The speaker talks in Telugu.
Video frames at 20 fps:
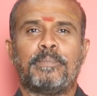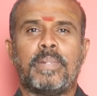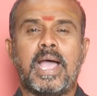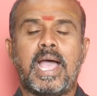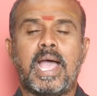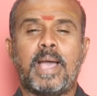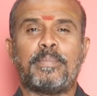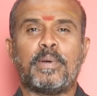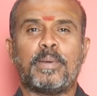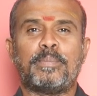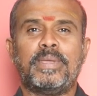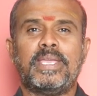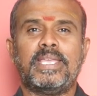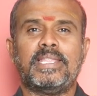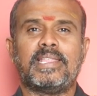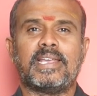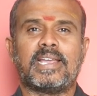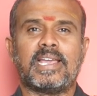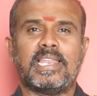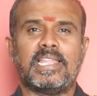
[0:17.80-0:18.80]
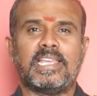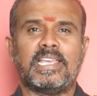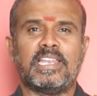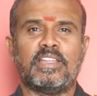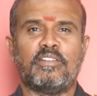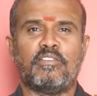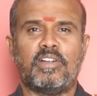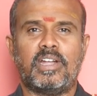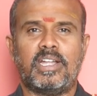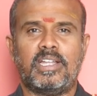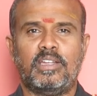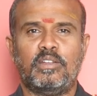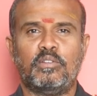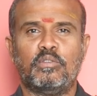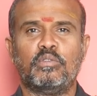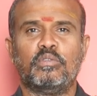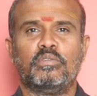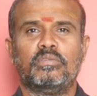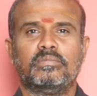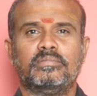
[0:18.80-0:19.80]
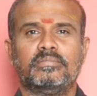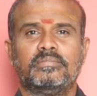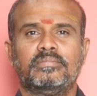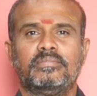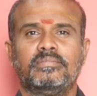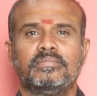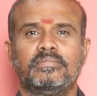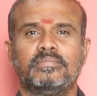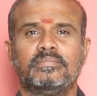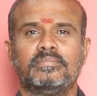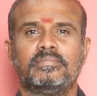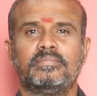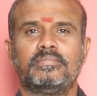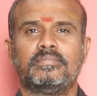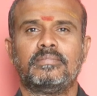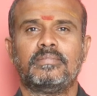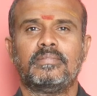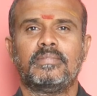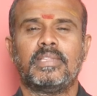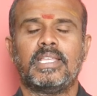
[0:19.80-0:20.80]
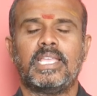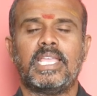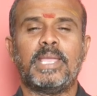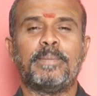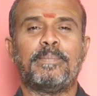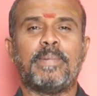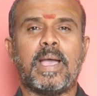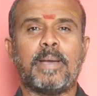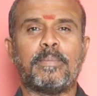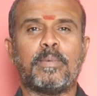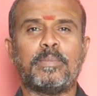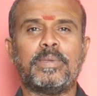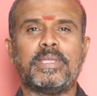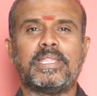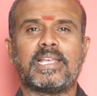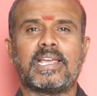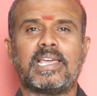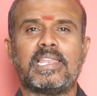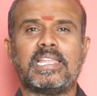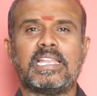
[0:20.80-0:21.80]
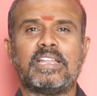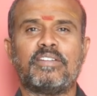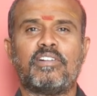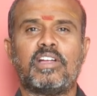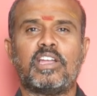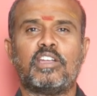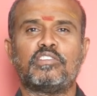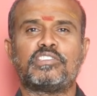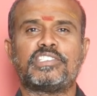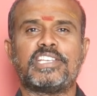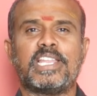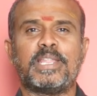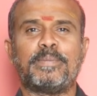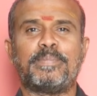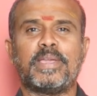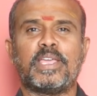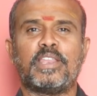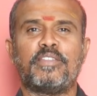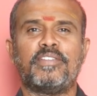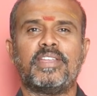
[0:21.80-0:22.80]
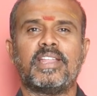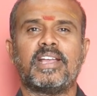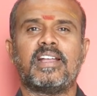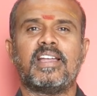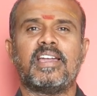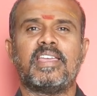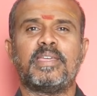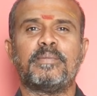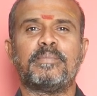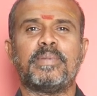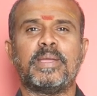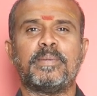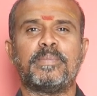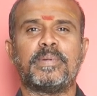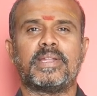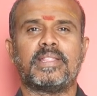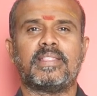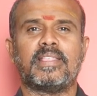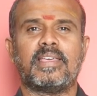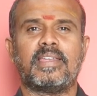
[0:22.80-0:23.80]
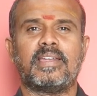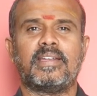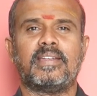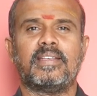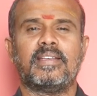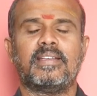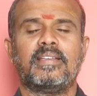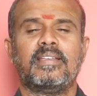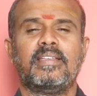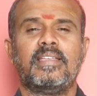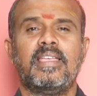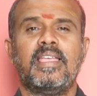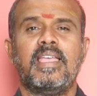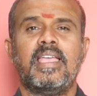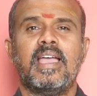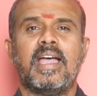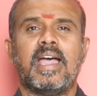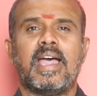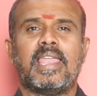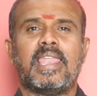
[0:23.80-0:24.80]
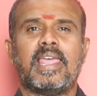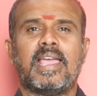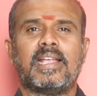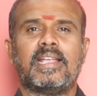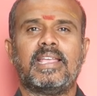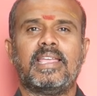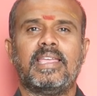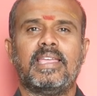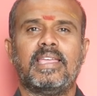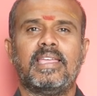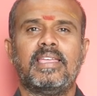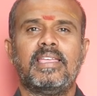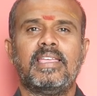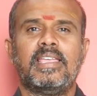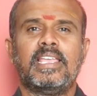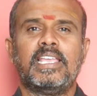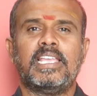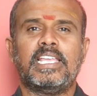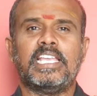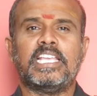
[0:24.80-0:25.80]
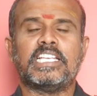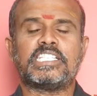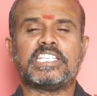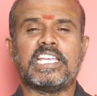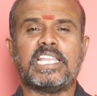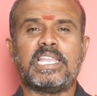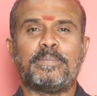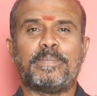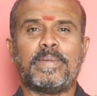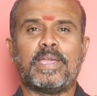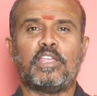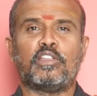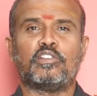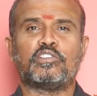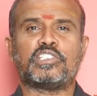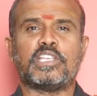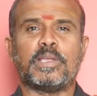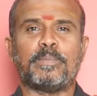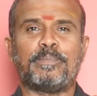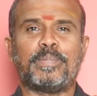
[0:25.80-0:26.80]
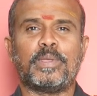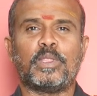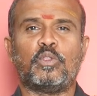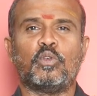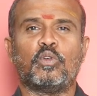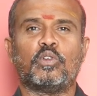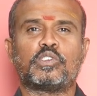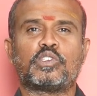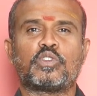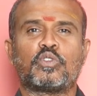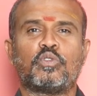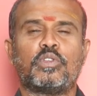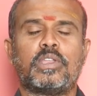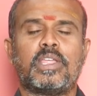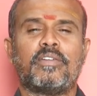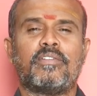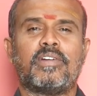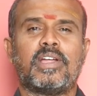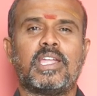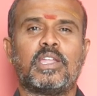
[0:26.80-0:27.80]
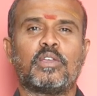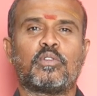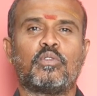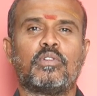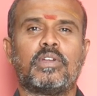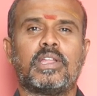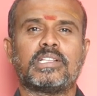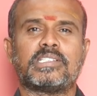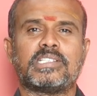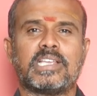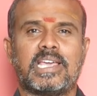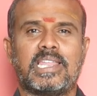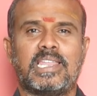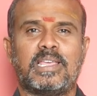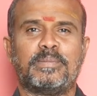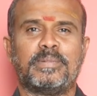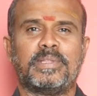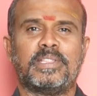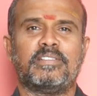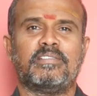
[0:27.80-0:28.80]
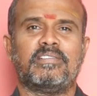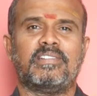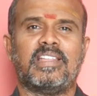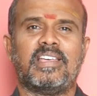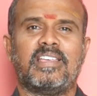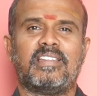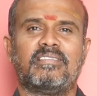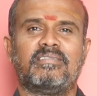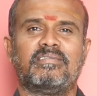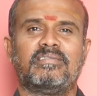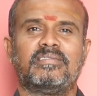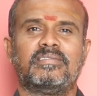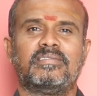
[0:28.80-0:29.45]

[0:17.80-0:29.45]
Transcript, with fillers: పాపభీతి కలిగిన వాళ్ళు ఈ పాపభీతి కలిగిన వాళ్ళు శని పేరు వినగానే భయపడతారట అలాగే ఈ శని పేరు చెప్పి దోచుకునే వాళ్ళు కూడా చాలామంది ఉన్నారు